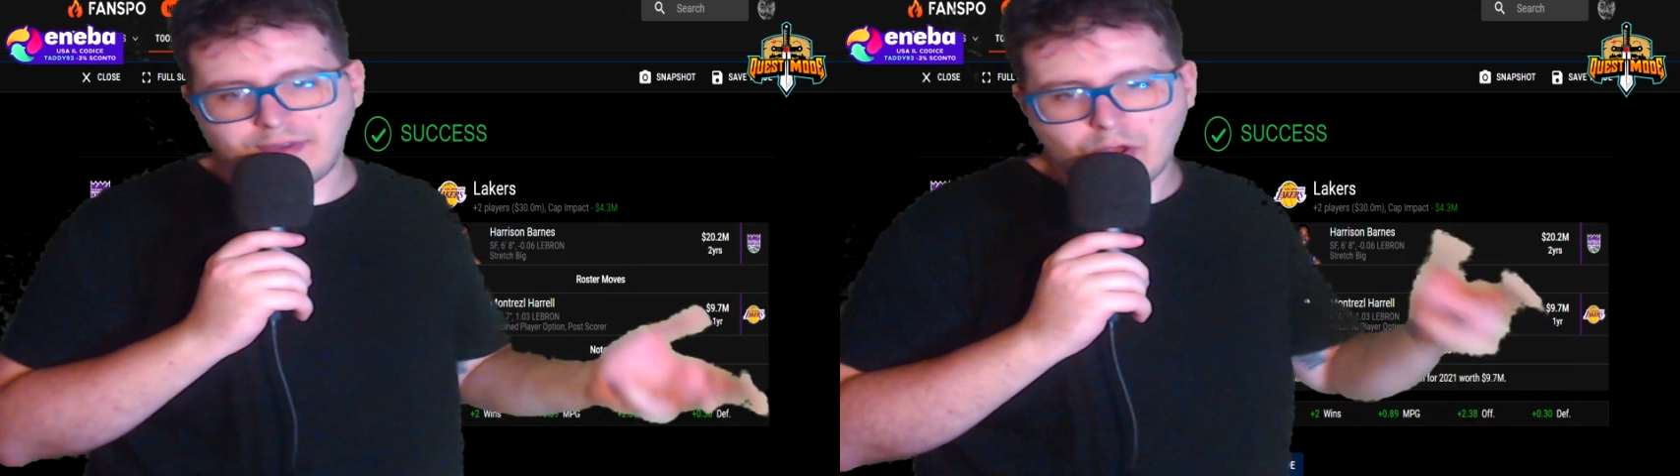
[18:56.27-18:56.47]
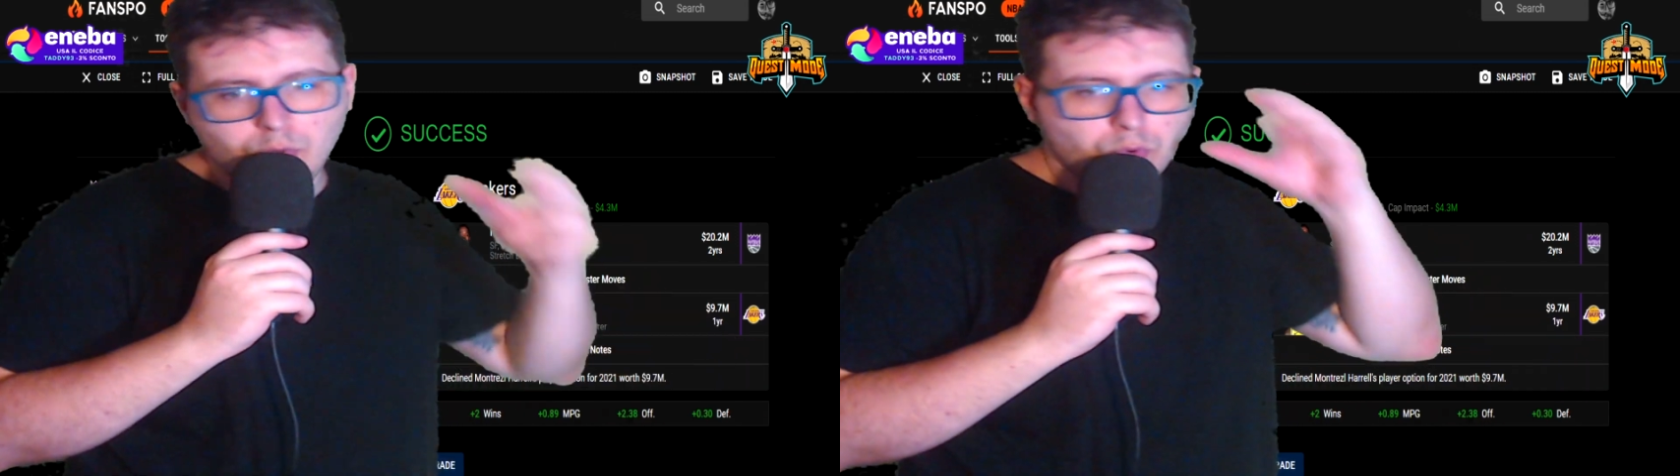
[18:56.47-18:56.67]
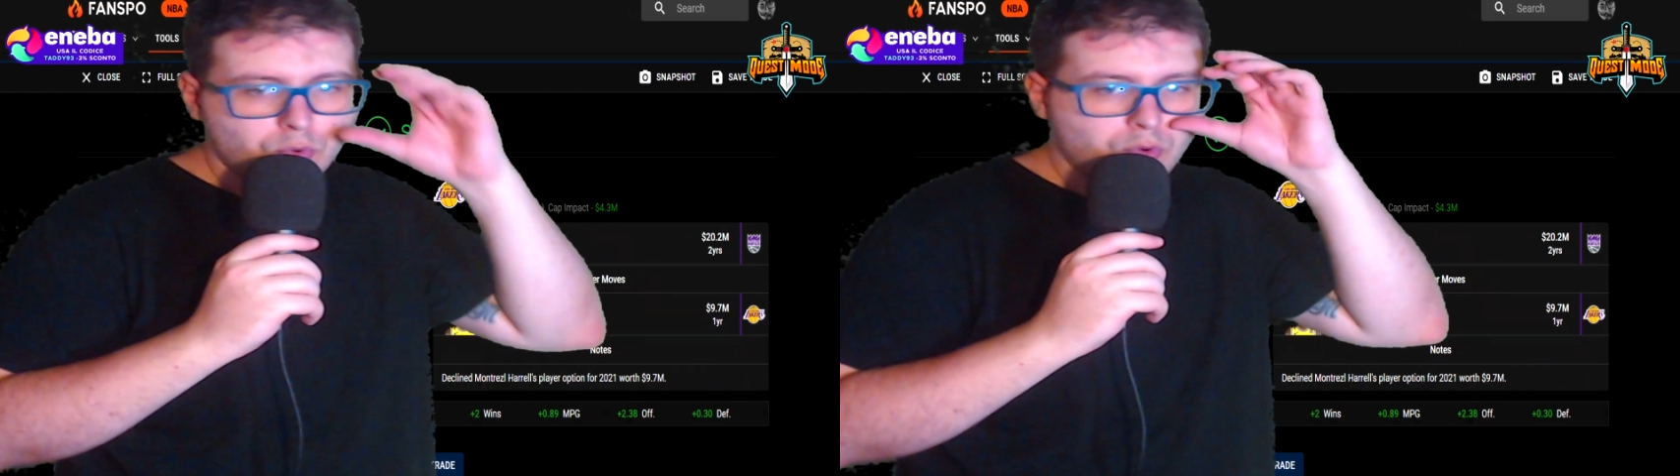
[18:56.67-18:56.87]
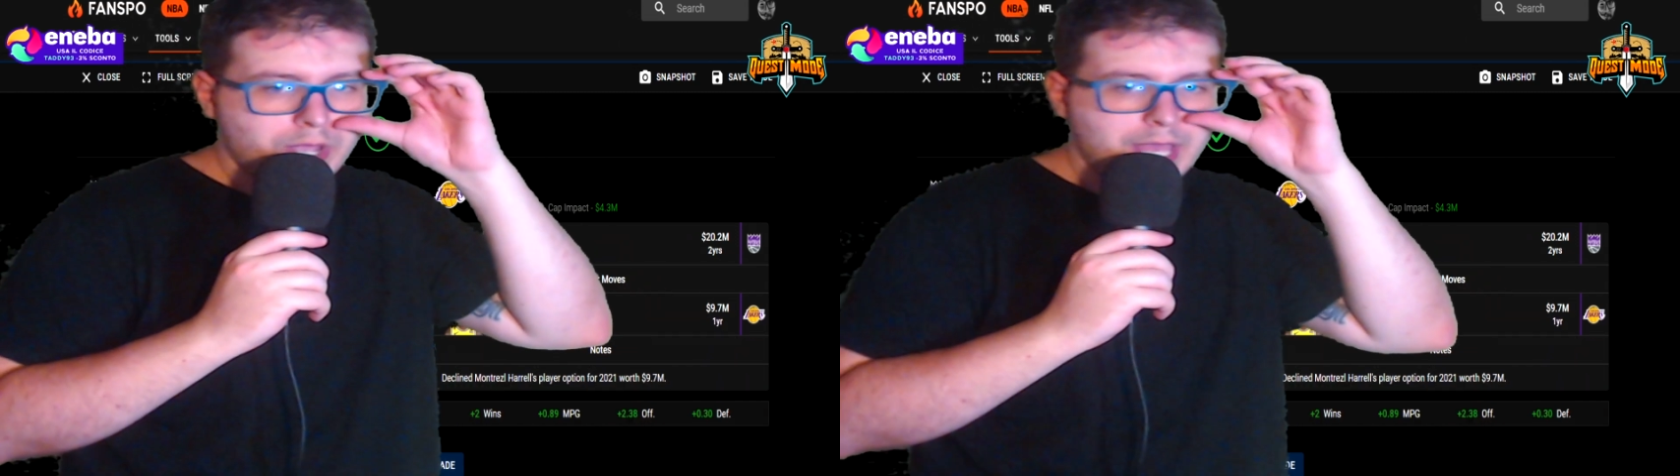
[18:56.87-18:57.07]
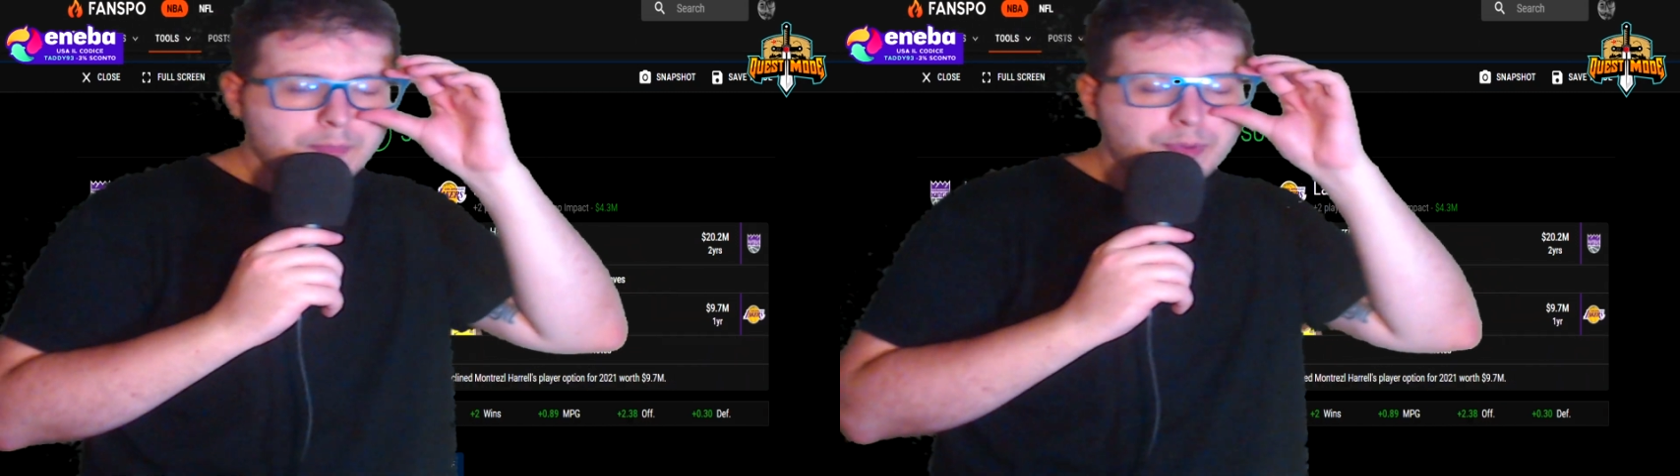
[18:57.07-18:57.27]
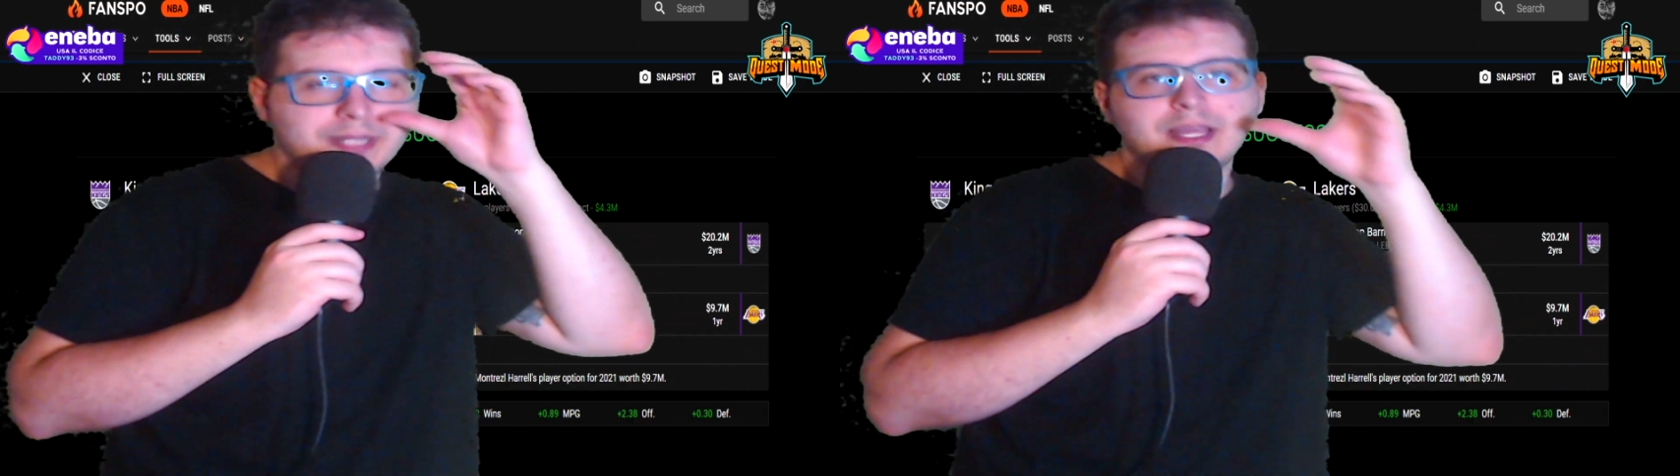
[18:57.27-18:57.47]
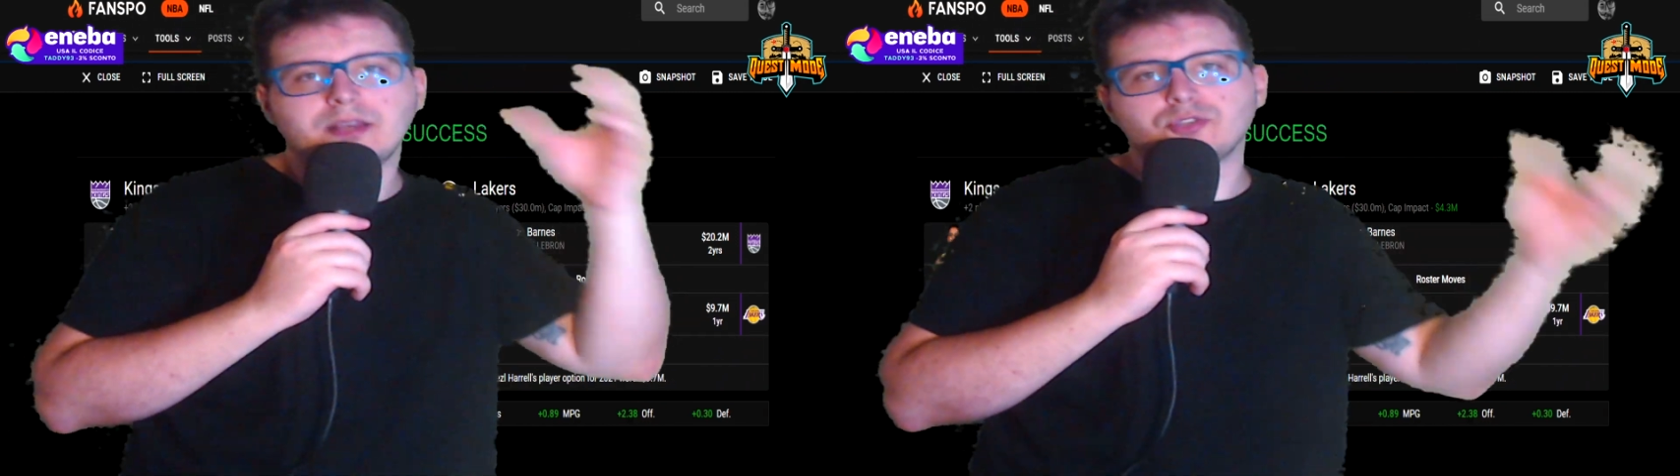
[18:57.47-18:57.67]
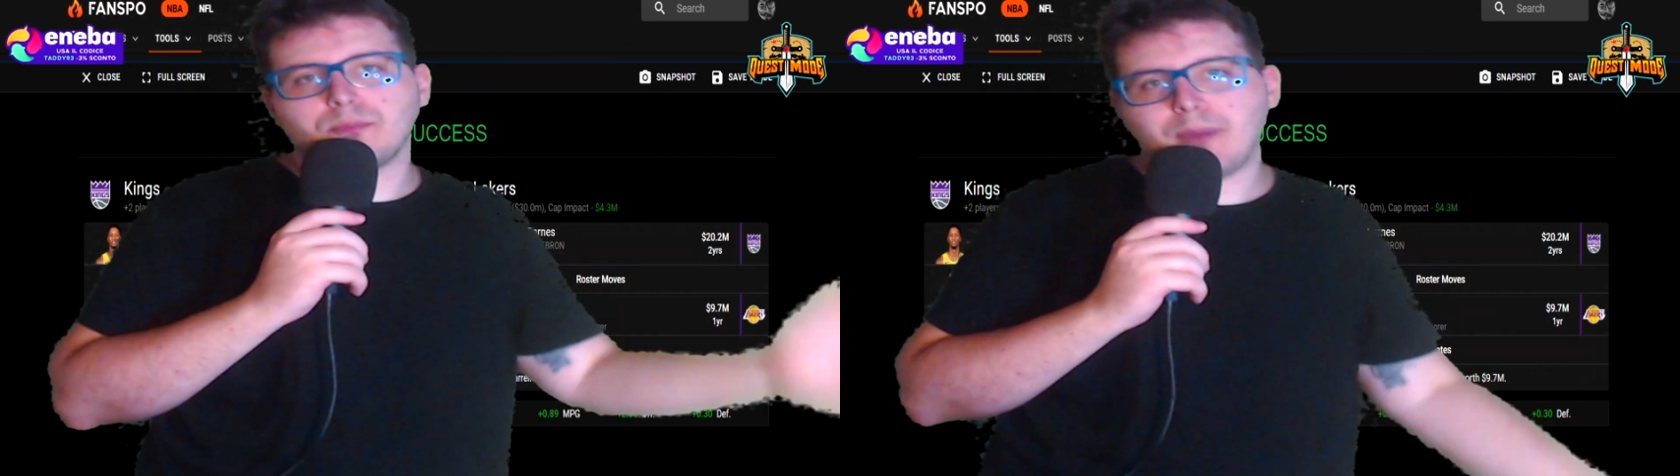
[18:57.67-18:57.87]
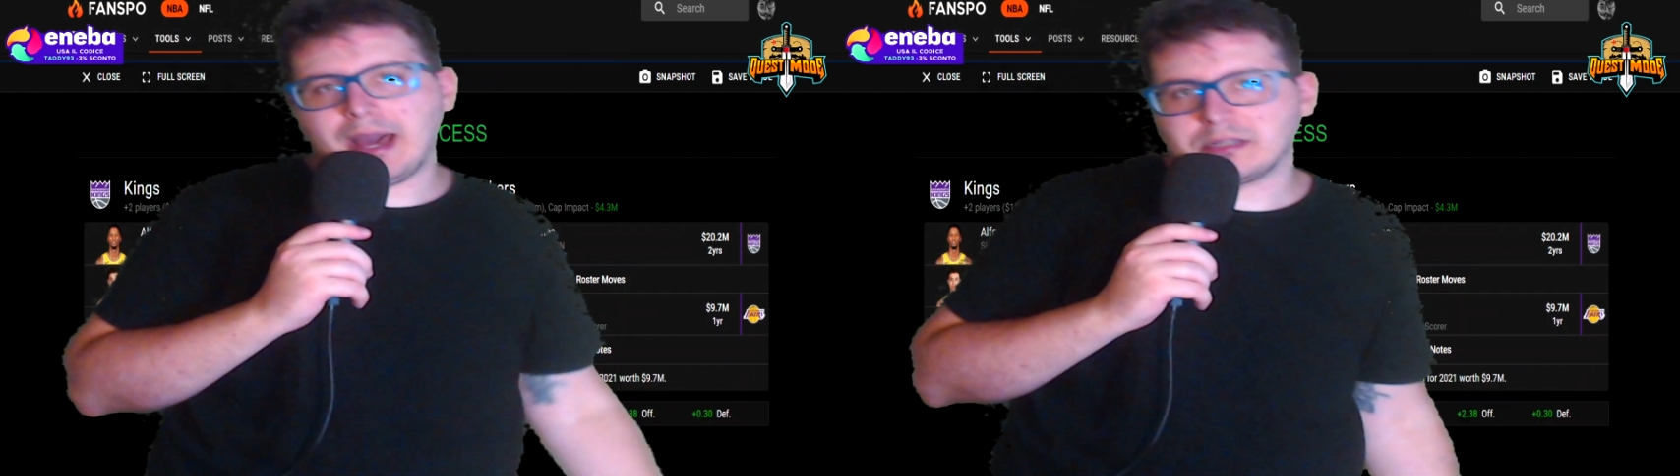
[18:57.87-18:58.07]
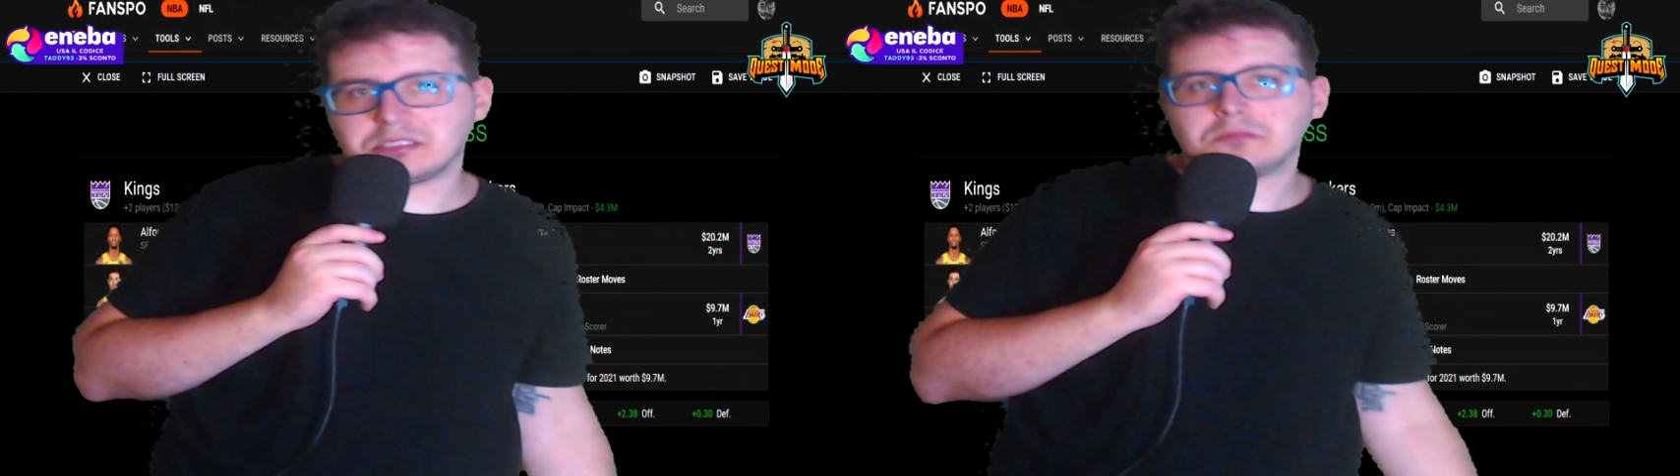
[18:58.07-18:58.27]
comunque e prende Harrison
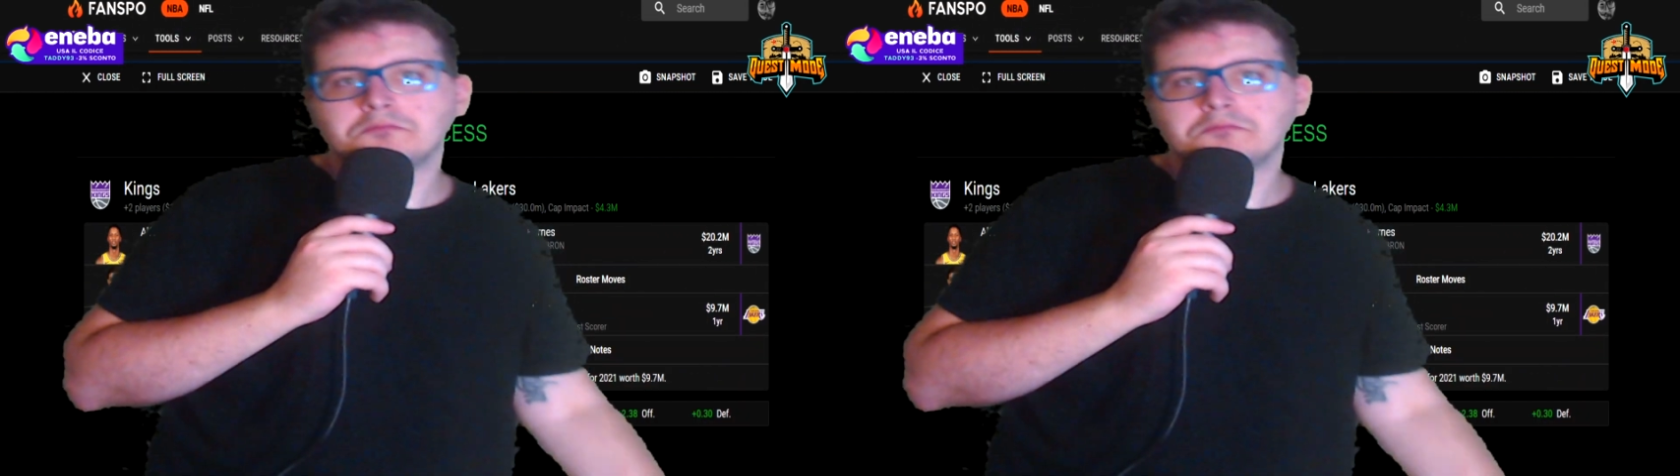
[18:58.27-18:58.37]
Barnes,